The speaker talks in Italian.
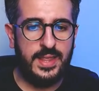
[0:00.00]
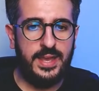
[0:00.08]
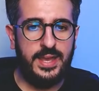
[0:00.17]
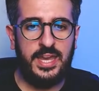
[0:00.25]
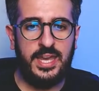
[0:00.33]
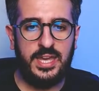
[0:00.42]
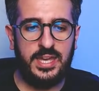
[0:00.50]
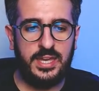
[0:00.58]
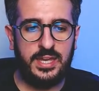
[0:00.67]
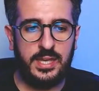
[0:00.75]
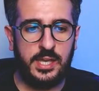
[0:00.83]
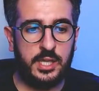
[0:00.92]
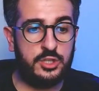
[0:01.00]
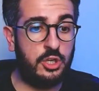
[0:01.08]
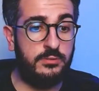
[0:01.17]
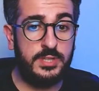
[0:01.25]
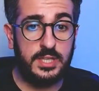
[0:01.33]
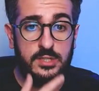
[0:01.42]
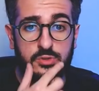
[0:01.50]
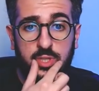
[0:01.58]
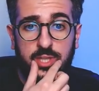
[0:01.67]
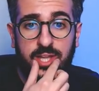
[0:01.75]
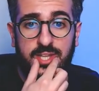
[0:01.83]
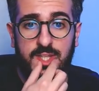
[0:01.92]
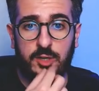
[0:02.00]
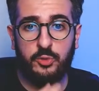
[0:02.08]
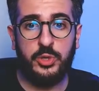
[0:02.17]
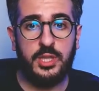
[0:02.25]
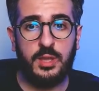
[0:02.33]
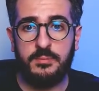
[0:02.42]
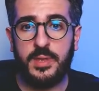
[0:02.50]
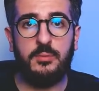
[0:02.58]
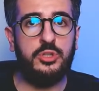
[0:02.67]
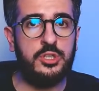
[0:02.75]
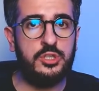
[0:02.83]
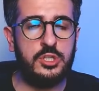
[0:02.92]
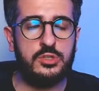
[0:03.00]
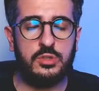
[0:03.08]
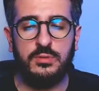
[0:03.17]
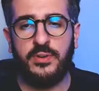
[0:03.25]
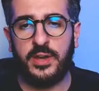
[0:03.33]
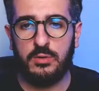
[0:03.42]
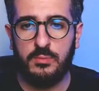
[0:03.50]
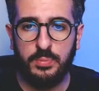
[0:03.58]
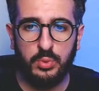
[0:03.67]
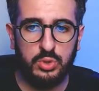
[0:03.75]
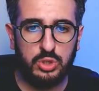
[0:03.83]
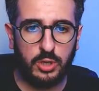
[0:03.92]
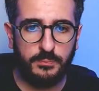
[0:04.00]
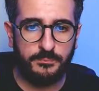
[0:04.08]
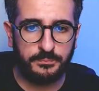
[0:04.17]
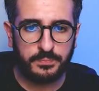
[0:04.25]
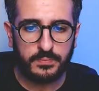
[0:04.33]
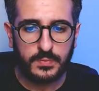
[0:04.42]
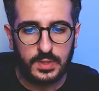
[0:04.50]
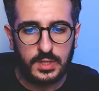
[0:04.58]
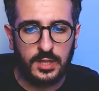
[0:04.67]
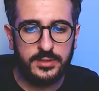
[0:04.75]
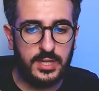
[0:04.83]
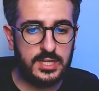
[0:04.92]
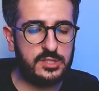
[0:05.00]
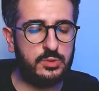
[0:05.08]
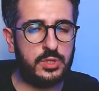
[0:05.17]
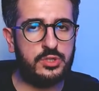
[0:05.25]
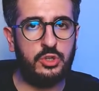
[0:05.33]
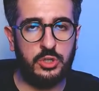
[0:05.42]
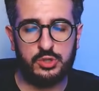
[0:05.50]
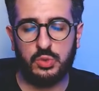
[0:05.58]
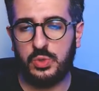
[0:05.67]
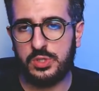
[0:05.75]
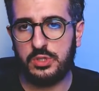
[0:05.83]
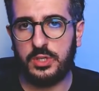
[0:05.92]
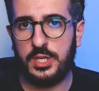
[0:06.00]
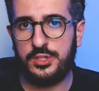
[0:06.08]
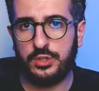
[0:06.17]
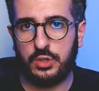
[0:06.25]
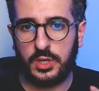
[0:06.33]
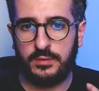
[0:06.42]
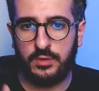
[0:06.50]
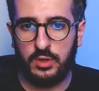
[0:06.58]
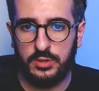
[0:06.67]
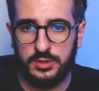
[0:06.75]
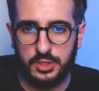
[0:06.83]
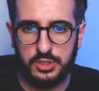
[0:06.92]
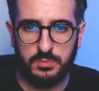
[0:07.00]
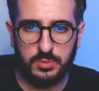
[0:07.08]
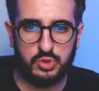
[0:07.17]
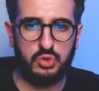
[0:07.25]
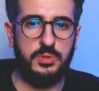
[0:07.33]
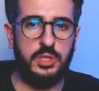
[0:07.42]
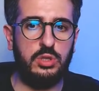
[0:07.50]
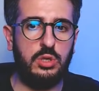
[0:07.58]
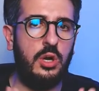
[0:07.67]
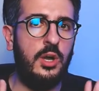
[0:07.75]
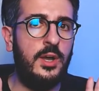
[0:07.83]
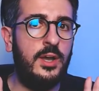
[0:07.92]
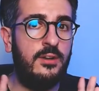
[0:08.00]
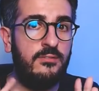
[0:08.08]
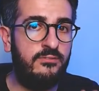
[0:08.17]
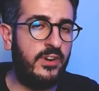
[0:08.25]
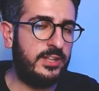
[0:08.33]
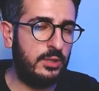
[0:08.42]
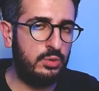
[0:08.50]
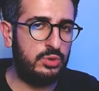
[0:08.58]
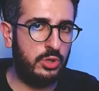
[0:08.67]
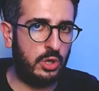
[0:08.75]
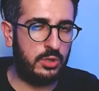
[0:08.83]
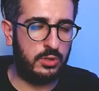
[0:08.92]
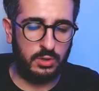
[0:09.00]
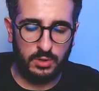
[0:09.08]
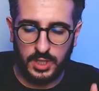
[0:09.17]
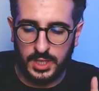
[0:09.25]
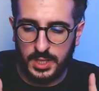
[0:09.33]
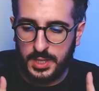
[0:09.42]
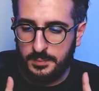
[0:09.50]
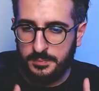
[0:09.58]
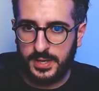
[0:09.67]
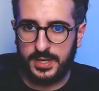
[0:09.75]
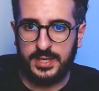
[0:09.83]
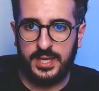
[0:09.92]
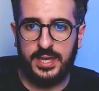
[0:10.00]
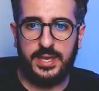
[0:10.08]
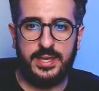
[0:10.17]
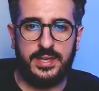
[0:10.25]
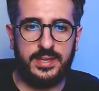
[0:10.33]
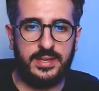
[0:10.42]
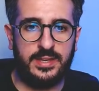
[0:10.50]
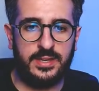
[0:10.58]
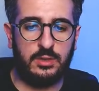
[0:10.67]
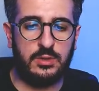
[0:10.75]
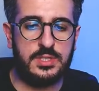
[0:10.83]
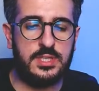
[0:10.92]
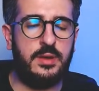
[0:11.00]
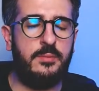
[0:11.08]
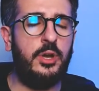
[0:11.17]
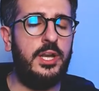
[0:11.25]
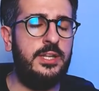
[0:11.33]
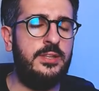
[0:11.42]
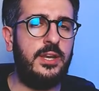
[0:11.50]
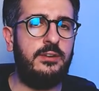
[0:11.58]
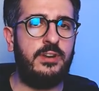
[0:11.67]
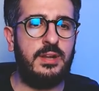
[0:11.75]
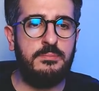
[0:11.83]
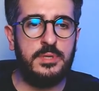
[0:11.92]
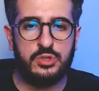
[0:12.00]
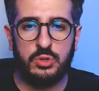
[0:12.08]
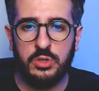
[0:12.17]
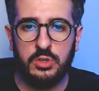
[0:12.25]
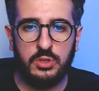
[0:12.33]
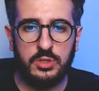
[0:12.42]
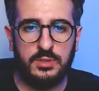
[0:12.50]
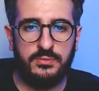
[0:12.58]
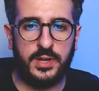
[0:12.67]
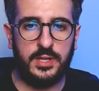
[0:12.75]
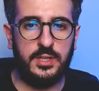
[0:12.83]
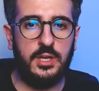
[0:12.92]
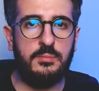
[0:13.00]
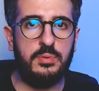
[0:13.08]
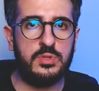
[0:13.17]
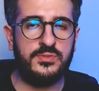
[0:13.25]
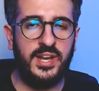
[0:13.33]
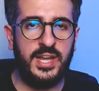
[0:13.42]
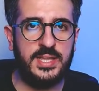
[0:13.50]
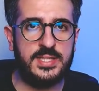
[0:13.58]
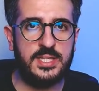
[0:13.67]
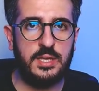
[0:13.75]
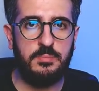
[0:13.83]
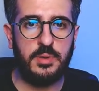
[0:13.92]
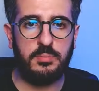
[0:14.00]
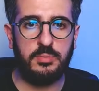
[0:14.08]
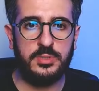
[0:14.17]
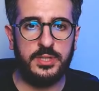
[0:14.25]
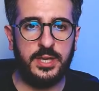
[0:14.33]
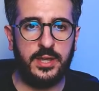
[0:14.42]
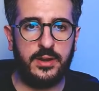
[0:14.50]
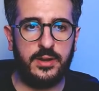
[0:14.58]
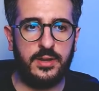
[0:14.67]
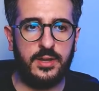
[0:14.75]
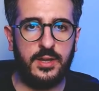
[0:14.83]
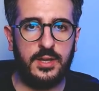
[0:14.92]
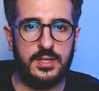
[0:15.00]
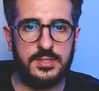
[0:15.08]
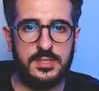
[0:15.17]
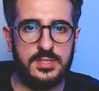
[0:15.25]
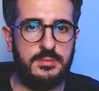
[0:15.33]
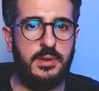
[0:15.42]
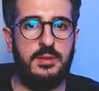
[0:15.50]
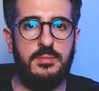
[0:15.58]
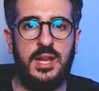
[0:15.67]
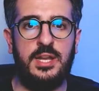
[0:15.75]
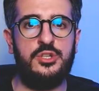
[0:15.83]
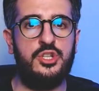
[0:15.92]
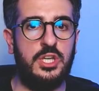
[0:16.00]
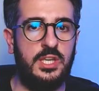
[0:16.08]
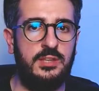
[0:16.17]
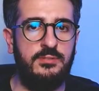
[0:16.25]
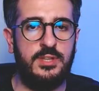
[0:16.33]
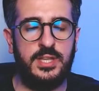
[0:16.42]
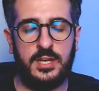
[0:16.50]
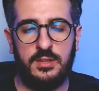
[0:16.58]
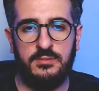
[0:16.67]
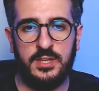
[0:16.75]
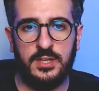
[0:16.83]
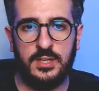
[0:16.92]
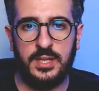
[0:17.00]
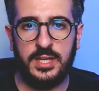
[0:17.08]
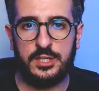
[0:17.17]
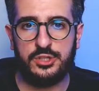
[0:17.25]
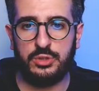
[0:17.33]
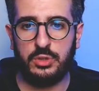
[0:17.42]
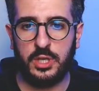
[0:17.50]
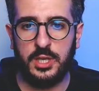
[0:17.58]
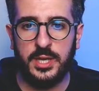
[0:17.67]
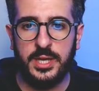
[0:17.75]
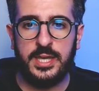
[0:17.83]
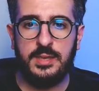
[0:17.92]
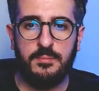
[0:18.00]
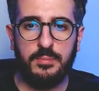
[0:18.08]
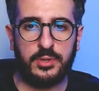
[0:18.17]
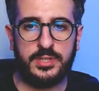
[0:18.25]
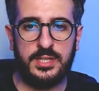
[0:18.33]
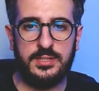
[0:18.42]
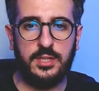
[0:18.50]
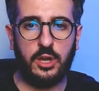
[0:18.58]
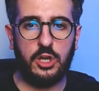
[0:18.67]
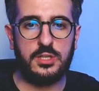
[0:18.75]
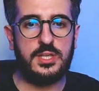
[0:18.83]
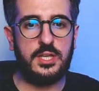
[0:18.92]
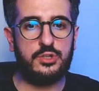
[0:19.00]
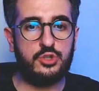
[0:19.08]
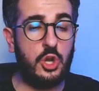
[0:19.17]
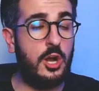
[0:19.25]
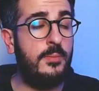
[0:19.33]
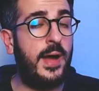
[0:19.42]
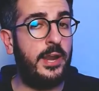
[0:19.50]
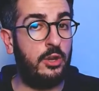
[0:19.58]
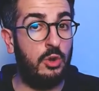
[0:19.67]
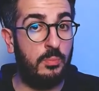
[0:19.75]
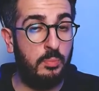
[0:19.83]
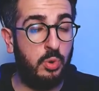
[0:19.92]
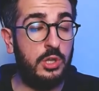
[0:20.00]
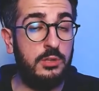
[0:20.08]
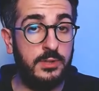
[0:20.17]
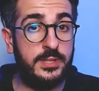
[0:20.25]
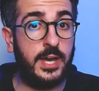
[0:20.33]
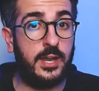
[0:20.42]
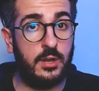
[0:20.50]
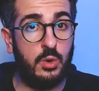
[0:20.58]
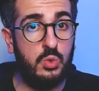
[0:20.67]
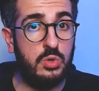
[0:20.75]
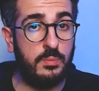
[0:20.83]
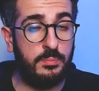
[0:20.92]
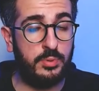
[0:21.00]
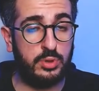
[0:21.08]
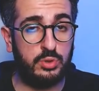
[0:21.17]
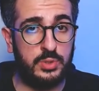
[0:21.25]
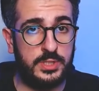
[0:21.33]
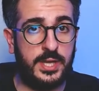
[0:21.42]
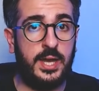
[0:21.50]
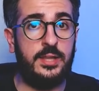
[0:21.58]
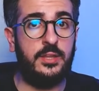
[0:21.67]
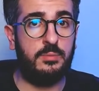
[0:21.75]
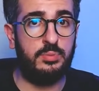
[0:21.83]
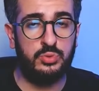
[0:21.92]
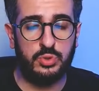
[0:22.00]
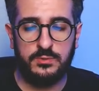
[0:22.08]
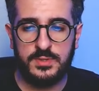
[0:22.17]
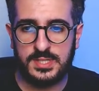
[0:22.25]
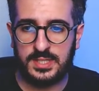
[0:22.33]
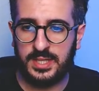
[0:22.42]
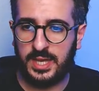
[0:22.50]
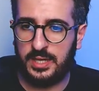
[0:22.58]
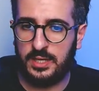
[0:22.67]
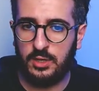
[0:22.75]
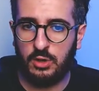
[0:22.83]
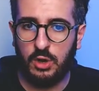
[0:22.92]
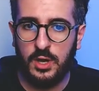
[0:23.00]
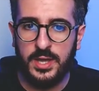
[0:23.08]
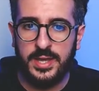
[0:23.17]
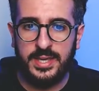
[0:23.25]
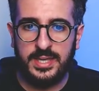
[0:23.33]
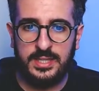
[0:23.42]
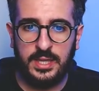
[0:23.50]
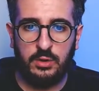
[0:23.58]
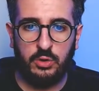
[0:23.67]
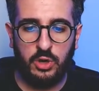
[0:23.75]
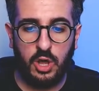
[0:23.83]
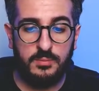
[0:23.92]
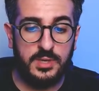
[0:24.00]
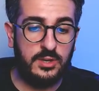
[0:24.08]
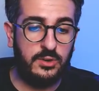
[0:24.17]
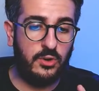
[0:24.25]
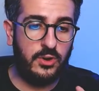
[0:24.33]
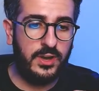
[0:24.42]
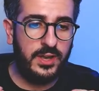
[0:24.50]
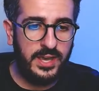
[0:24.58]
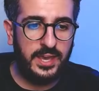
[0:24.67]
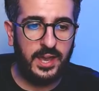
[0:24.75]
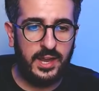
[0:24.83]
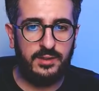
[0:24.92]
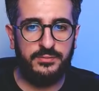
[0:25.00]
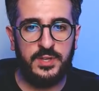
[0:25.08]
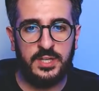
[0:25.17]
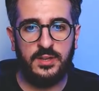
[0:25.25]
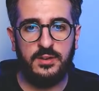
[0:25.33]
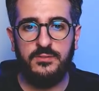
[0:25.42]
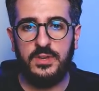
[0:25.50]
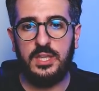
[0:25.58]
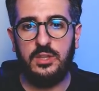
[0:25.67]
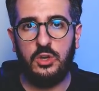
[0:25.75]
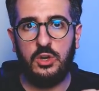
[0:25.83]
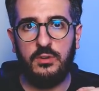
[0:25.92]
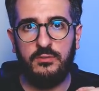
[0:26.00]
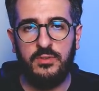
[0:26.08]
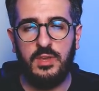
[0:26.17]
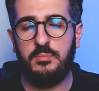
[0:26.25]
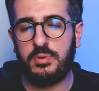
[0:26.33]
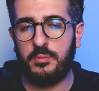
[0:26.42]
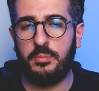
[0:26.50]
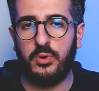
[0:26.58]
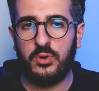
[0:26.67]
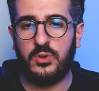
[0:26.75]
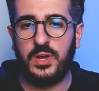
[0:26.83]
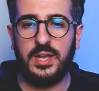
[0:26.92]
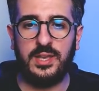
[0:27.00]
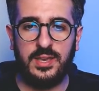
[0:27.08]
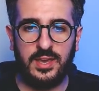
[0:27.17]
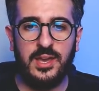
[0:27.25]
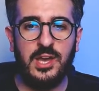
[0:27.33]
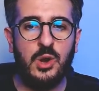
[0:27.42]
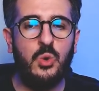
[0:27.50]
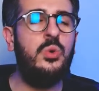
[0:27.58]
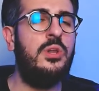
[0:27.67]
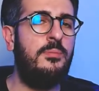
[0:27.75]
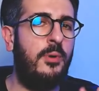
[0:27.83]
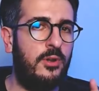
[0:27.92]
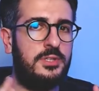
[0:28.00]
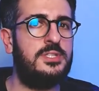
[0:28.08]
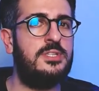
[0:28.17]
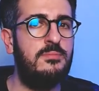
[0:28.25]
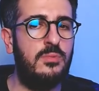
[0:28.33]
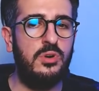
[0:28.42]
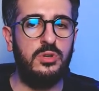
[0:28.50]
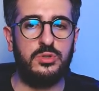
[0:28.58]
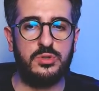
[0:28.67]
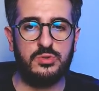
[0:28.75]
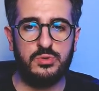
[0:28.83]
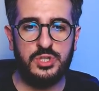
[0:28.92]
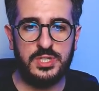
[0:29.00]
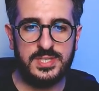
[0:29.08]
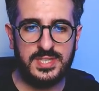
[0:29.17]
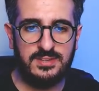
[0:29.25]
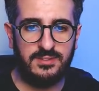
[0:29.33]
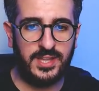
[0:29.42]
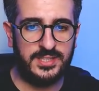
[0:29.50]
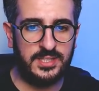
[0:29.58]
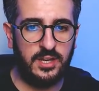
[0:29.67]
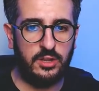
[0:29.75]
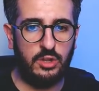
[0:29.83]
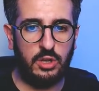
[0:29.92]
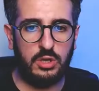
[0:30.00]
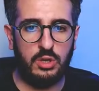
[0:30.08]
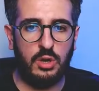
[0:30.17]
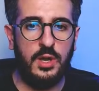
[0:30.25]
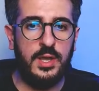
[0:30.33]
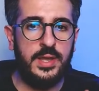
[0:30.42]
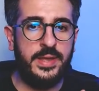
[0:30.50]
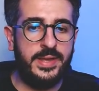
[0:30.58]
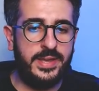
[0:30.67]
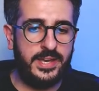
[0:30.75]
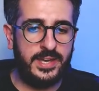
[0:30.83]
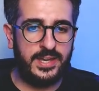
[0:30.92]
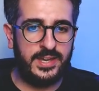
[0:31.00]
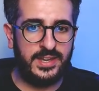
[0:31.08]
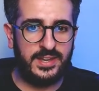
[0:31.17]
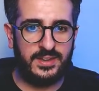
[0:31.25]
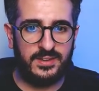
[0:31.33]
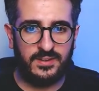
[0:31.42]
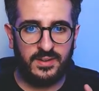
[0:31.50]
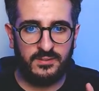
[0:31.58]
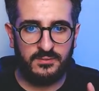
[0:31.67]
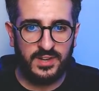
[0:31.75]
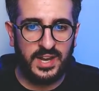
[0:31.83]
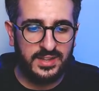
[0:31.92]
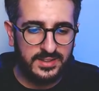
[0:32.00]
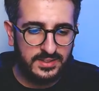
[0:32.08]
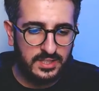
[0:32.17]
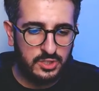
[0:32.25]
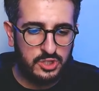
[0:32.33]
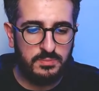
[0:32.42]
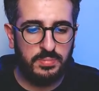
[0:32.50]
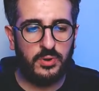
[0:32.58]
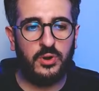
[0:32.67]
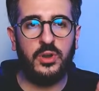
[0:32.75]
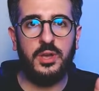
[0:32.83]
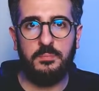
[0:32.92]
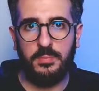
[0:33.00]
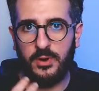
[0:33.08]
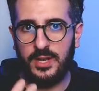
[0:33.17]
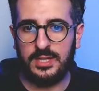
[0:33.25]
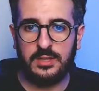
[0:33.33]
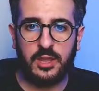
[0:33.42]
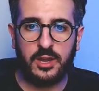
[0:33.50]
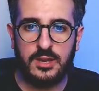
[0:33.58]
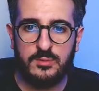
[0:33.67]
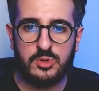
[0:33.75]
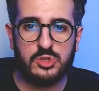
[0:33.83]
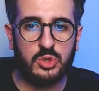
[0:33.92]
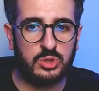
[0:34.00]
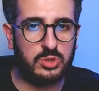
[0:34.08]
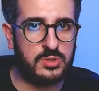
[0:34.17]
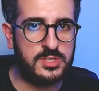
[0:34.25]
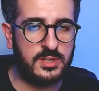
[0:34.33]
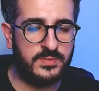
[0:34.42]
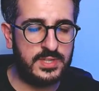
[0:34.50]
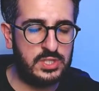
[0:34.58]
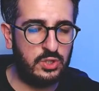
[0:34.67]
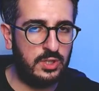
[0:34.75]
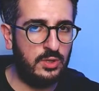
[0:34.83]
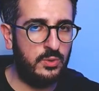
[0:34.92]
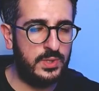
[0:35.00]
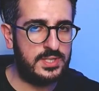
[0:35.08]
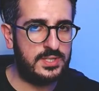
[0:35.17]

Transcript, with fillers: E ce l'avete chiesto in tanti e quindi abbiamo deciso di fare un punto della situazione su questo calciatore che ve lo anticipo subito, va tenuto d'occhio perché eh, consideriamo che l'Inter avrà bisogno di fare delle plusvalenze per poter uh, sistemare i bilanci ed evitare di vendere dei calciatori importanti in rosa. Joao Mario può diventare un'opportunità dal punto di vista tecnico ed economico e alla fine del video vi propongo anche un'ipotesi molto suggestiva da tenere d'occhio eh, ve la anticipo e poi la terremo sotto osservazione in queste